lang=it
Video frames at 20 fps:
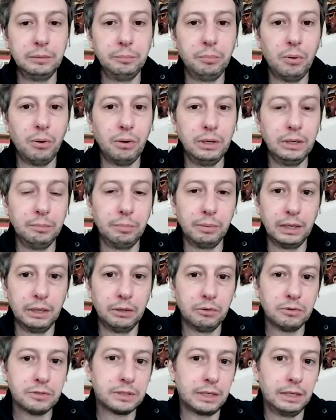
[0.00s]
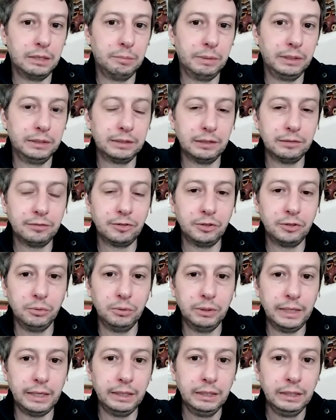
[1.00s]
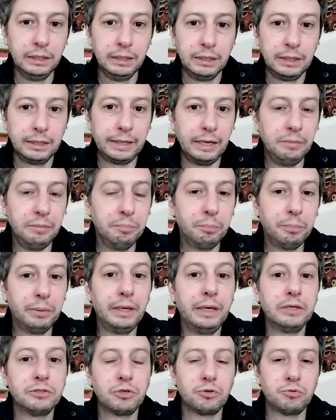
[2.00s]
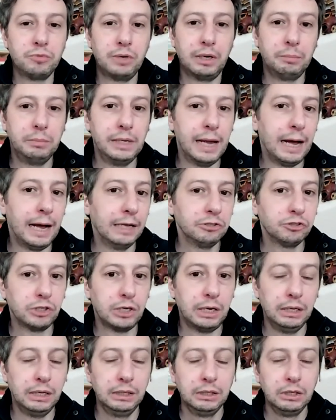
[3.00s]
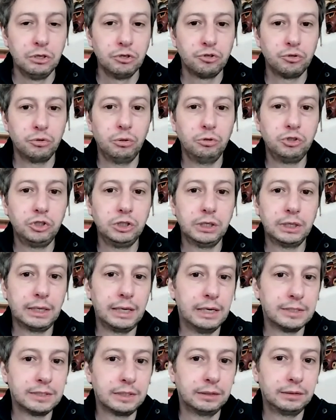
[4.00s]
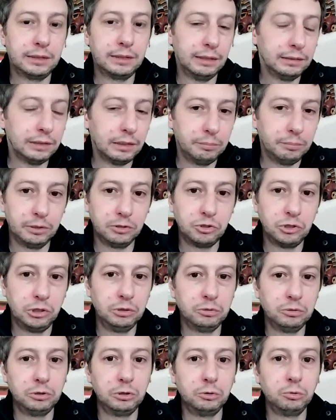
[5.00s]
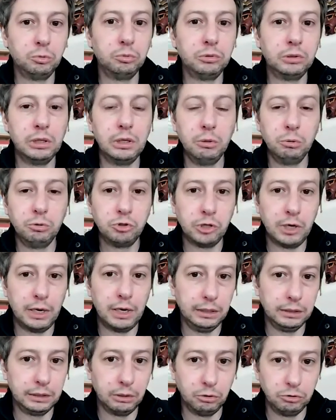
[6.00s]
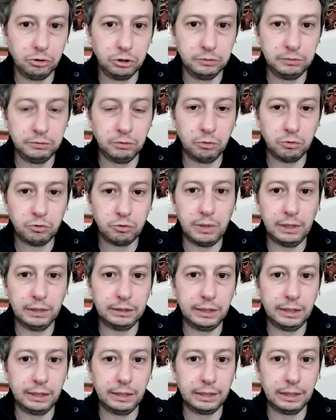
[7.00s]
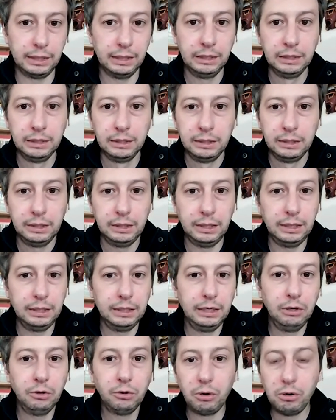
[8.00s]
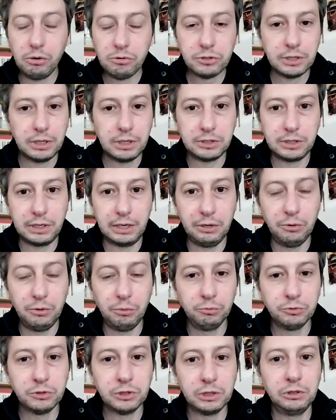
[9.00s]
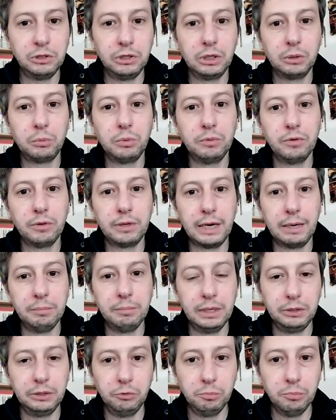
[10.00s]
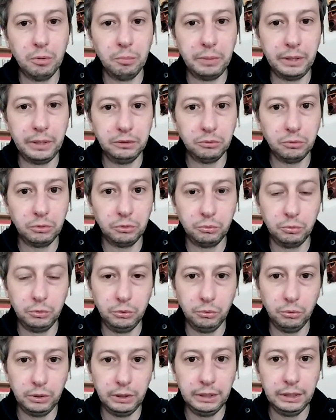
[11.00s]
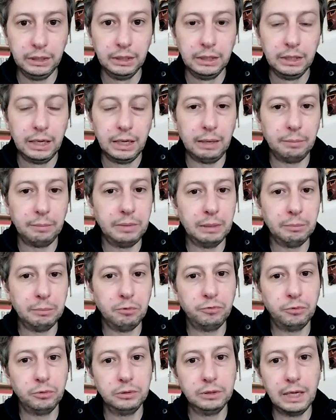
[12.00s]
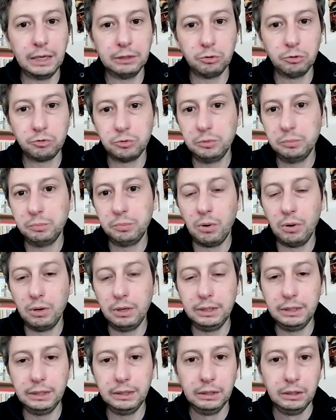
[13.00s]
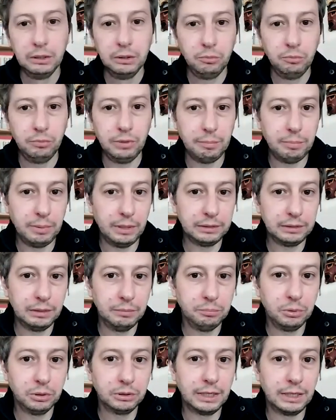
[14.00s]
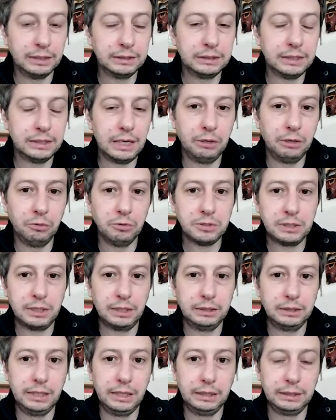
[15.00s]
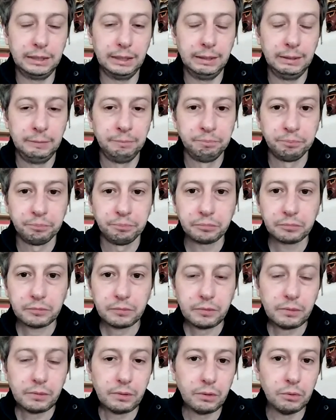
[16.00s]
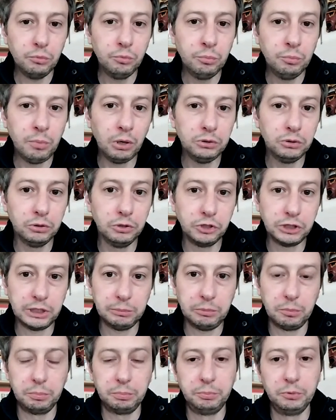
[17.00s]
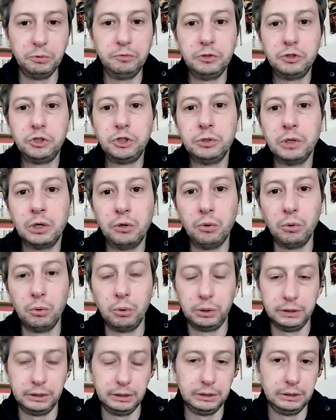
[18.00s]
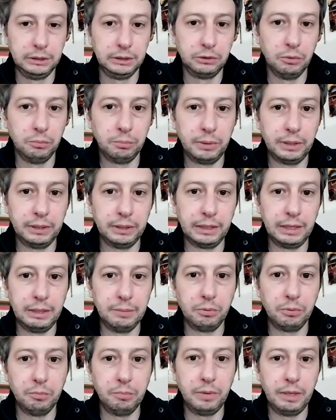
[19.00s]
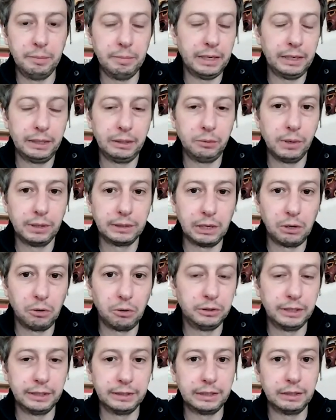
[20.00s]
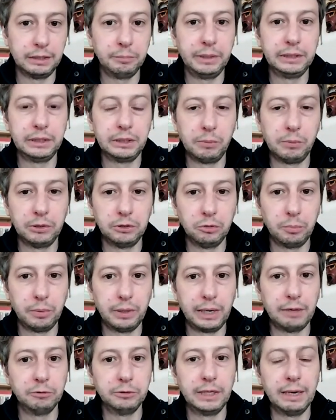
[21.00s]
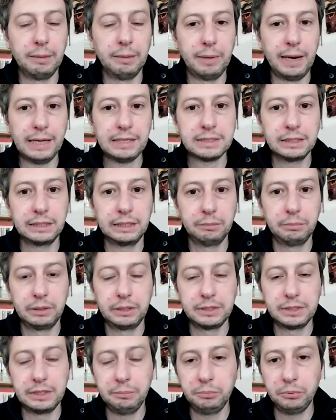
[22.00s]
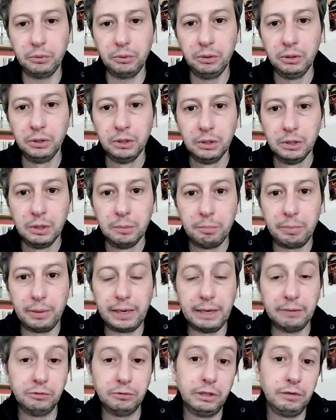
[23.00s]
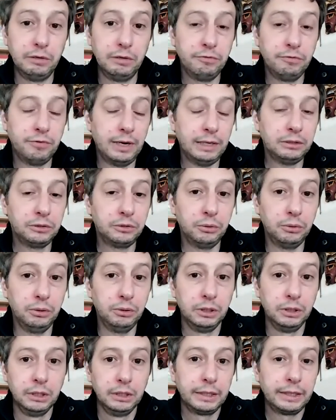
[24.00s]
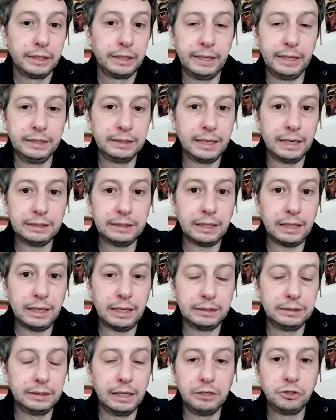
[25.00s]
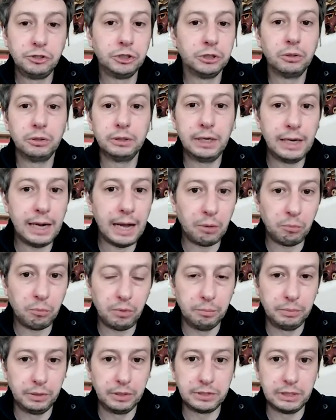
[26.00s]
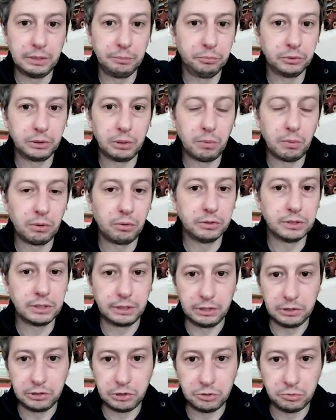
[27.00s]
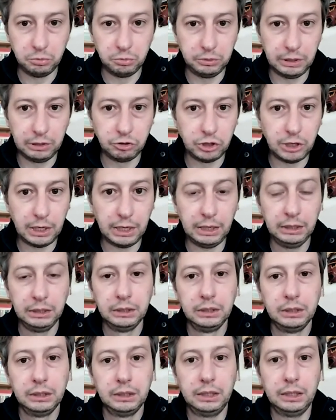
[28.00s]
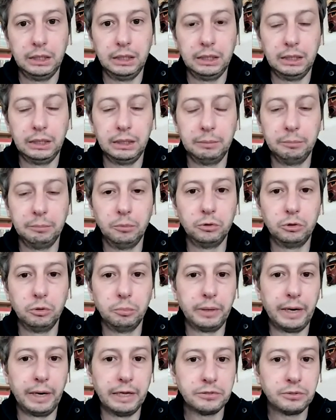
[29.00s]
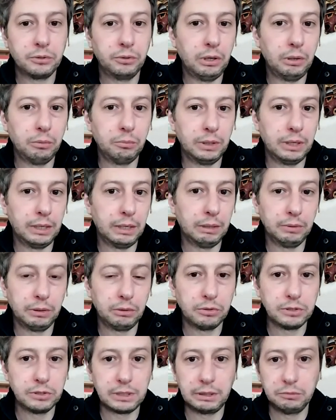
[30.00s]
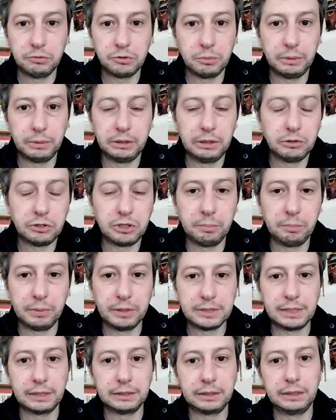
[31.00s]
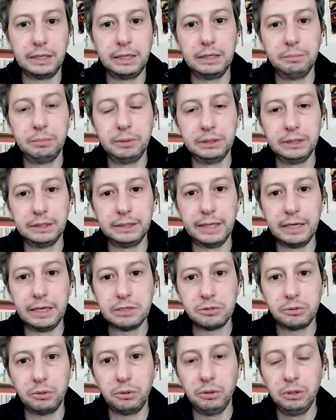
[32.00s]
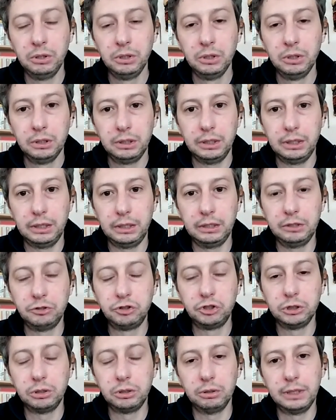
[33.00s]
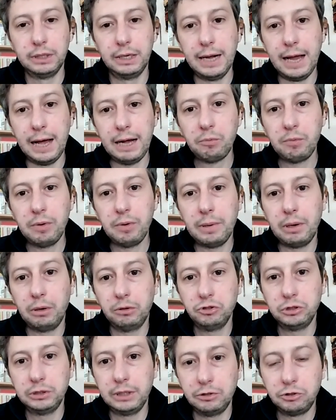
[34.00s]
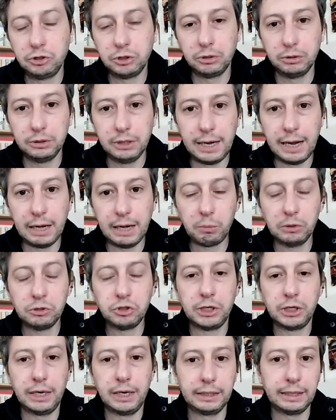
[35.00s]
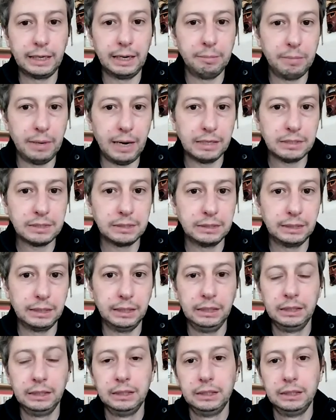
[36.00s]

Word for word: polli per la nostra alimentazione che in peso su una bilancia sono circa il 70% di tutti gli uccelli che oggi vivono sulla Terra. Eh, le loro ossa saranno un segno inequivocabile di un momento in cui noi abbiamo fondato sui polli una parte importante della nostra dieta un modo diciamo, più vicino a noi di, di, comprendere il problema è guardarlo direttamente. Quando parlavo della plastica, per esempio, parlavo del fatto che è entrata nel ciclo dell'acqua, per esempio, che è qualcosa che si studia già eh, molto presto, no? una, una, cosa insomma, è sempre stata nei libri di testo eh, il ciclo dell'acqua, ma oggi nel ciclo dell'acqua c'è anche la plastica.